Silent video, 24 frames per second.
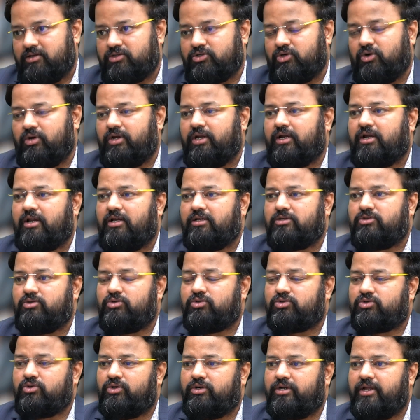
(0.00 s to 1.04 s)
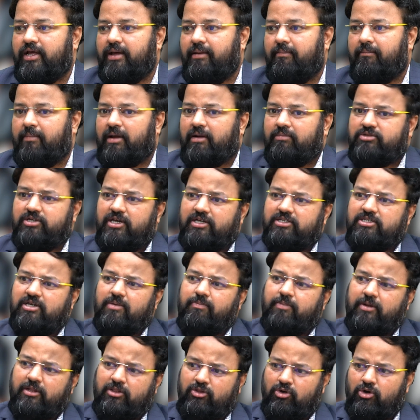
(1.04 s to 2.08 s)
సో ఇట్లా చూసుకుంటే మనం చేసే
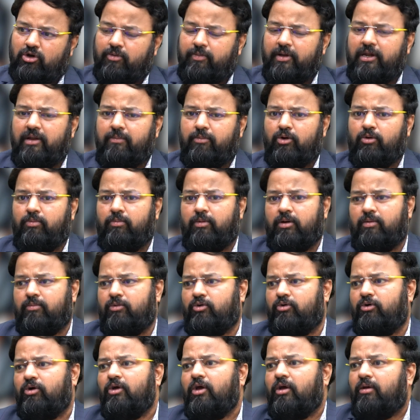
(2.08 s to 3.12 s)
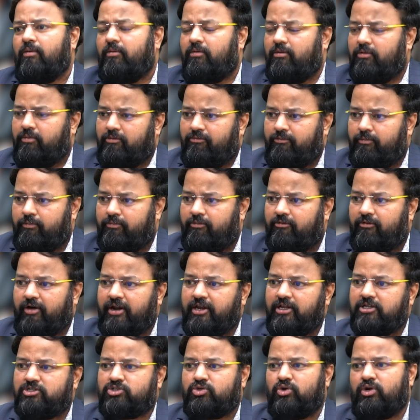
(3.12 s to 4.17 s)
ప్రతి ఒక్క పని ఇప్పుడు మనము వన్
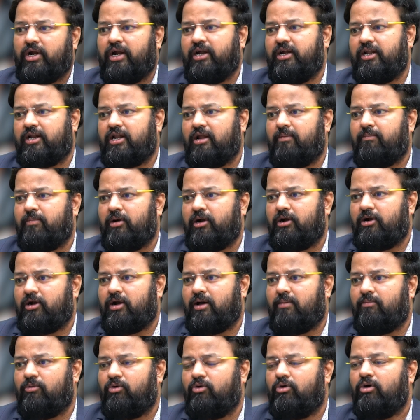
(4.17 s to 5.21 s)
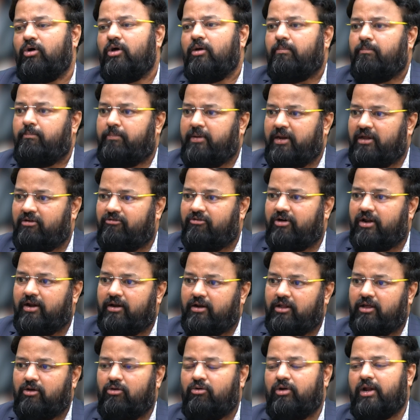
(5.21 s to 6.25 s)
ఈస్ టు నైంటీ క్లబ్ అంటున్నాము బ్రింగ్ వన్
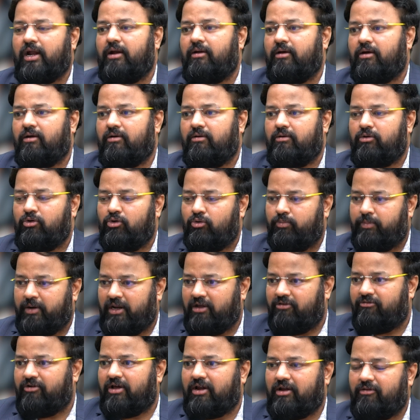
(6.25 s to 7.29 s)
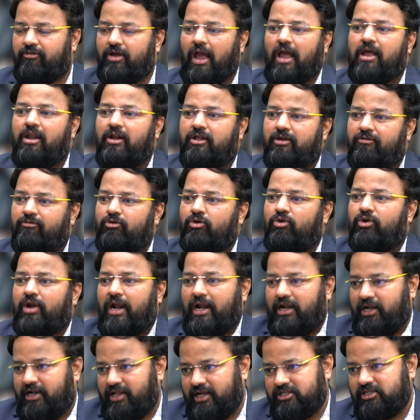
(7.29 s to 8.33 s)
గివ్ యూ బ్రింగ్ వన్ ఐ విల్ గివ్ యూ
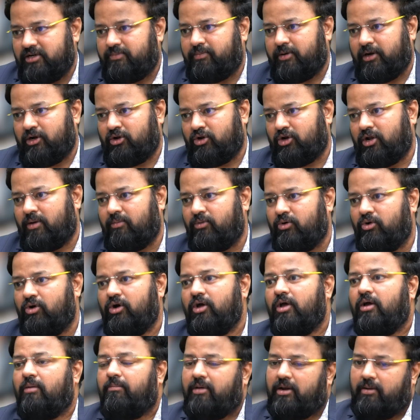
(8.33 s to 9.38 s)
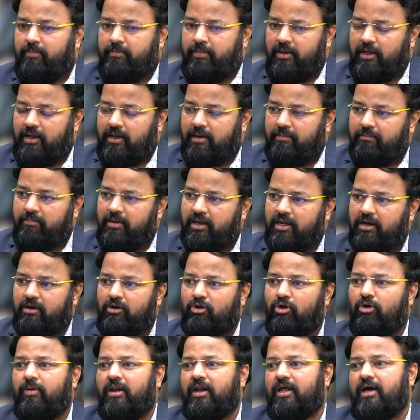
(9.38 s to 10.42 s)
నైంటీ అని చెప్పి అంటున్నాము మన బి ఎంబీఎన్
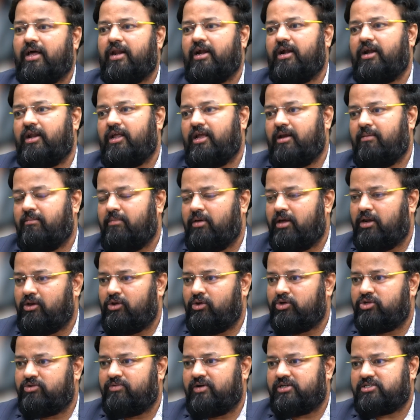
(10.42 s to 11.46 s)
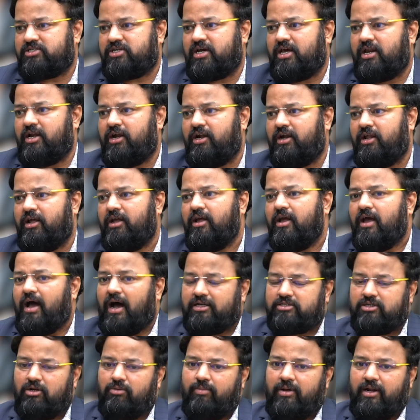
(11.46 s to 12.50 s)
గ్లోబల్ కానివ్వండి ఎంబీఎన్ యూనివర్స్ కానివ్వండి
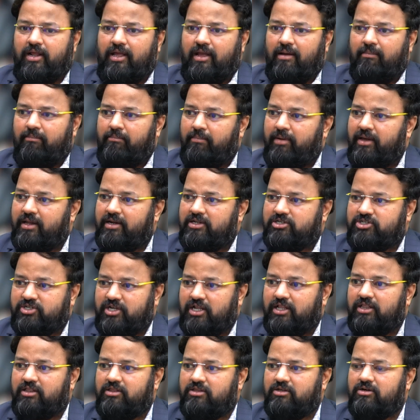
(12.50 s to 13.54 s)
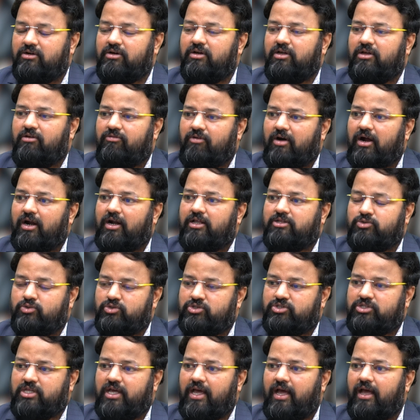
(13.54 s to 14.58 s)
అసలు మన ఎంబీఎన్ స్ట్రెంగ్త్ ఇవాళ
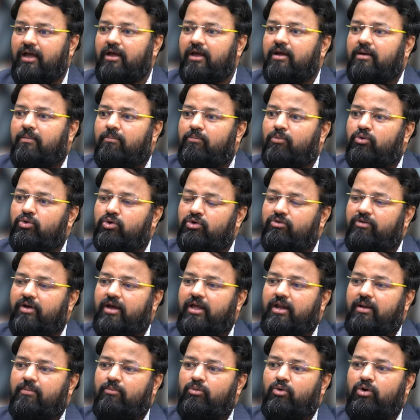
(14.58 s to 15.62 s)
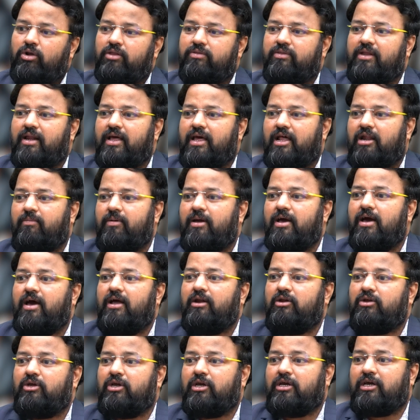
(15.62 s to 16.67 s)
చూస్తే మూడు వేల మూడు వందల ఎనభై
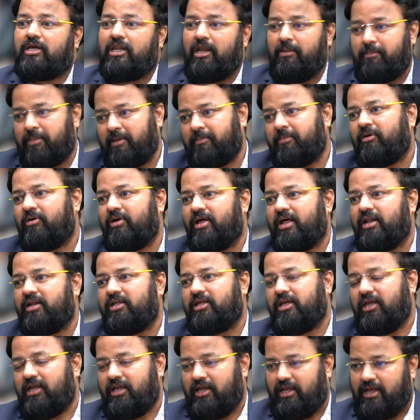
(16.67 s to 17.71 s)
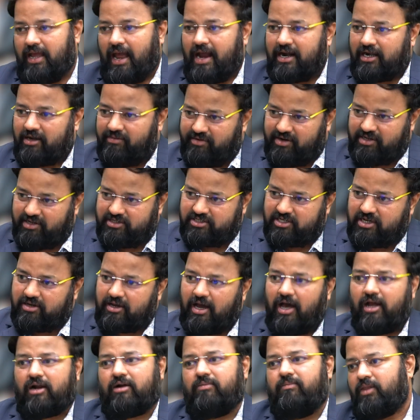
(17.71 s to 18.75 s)
ఆరుకి క్రీప్ అప్ అవడానికి ఈ యాక్టివిటీసే
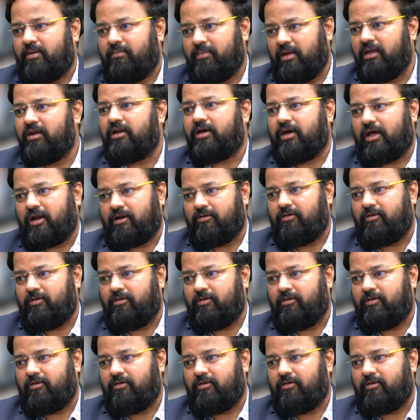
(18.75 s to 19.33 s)
కారణం మెయిన్ కారణం